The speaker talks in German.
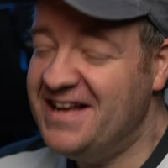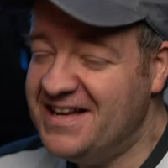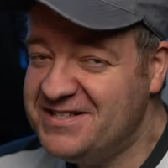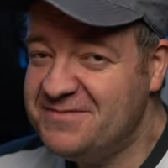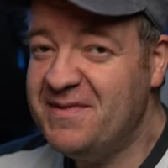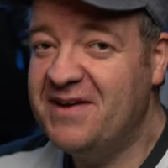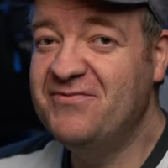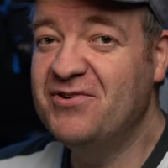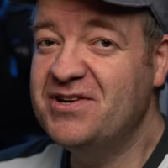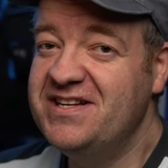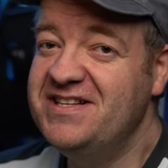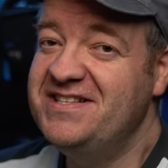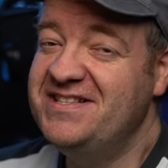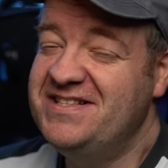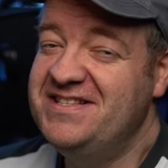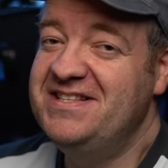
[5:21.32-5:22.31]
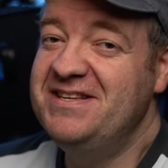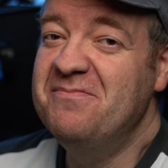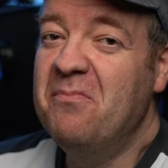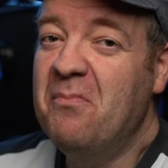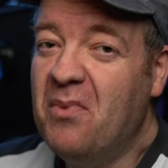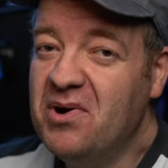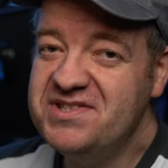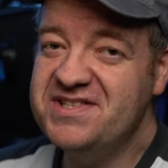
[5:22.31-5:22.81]
erstmal wirklich die
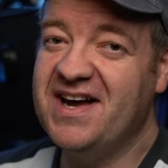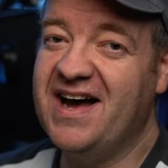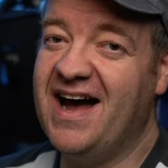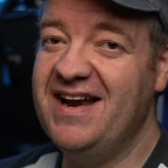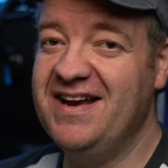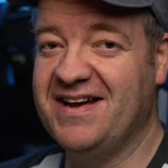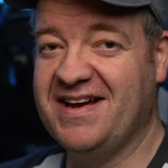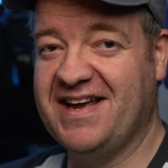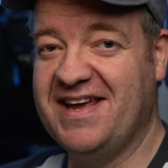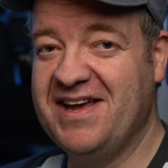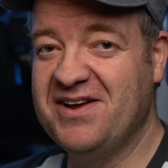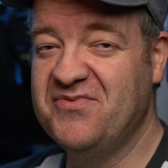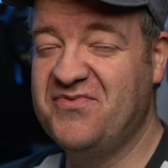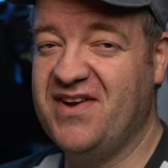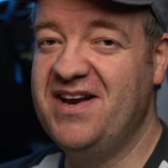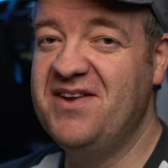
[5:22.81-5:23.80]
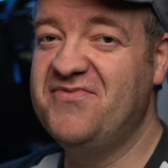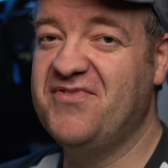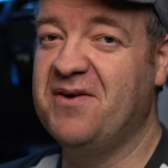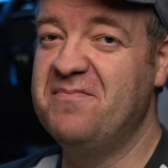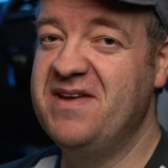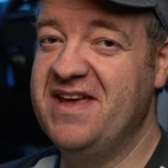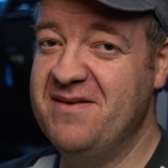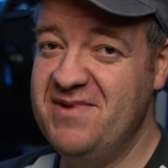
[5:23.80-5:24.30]
Mutter aller Regenfälle
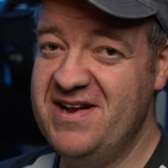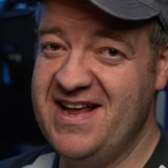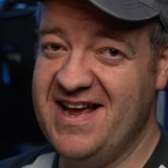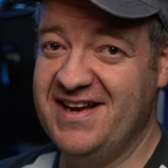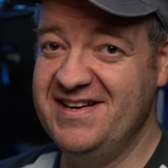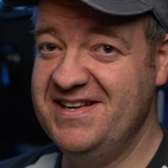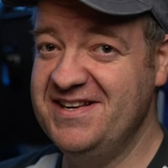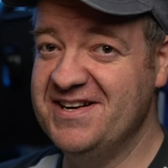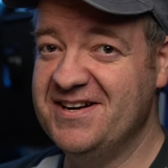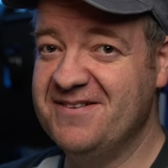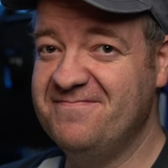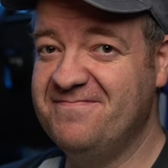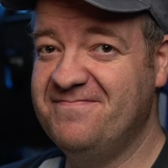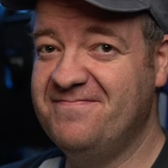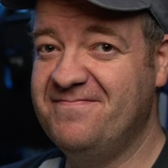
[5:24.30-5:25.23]
vom Himmel hernieder.